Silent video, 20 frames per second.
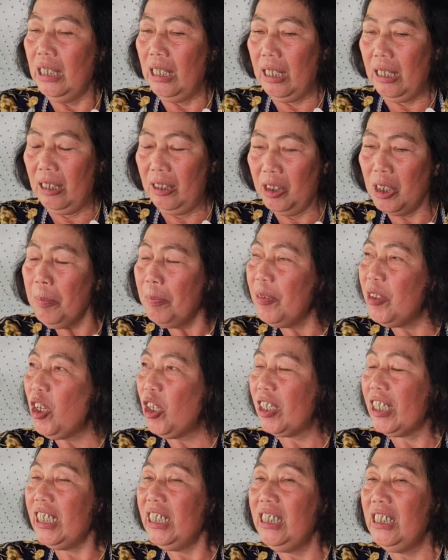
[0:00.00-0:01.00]
à, giúp
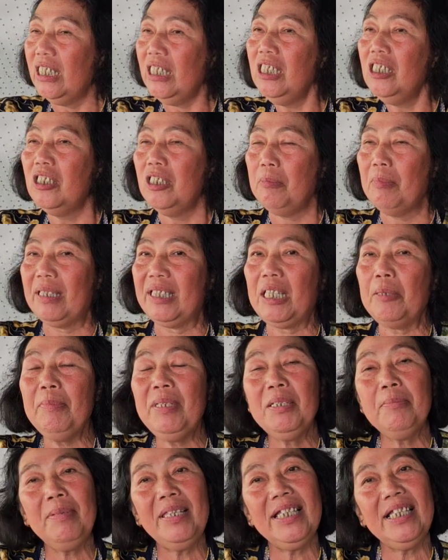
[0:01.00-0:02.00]
cho cái những người mà
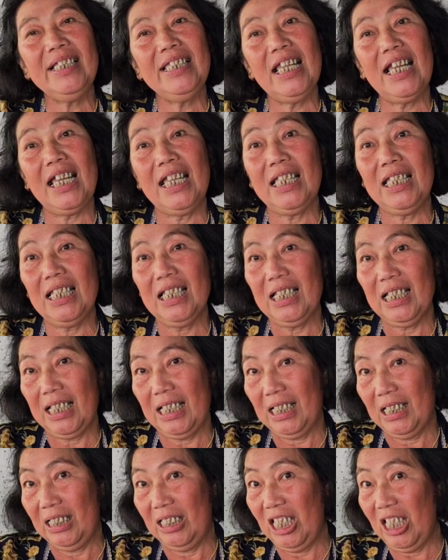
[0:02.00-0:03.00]
tâm viên viên về
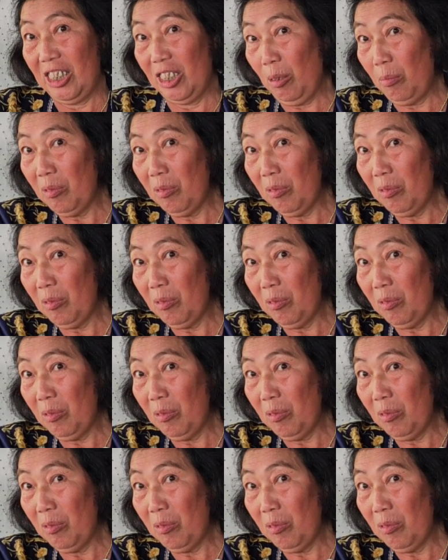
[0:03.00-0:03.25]
à, về à.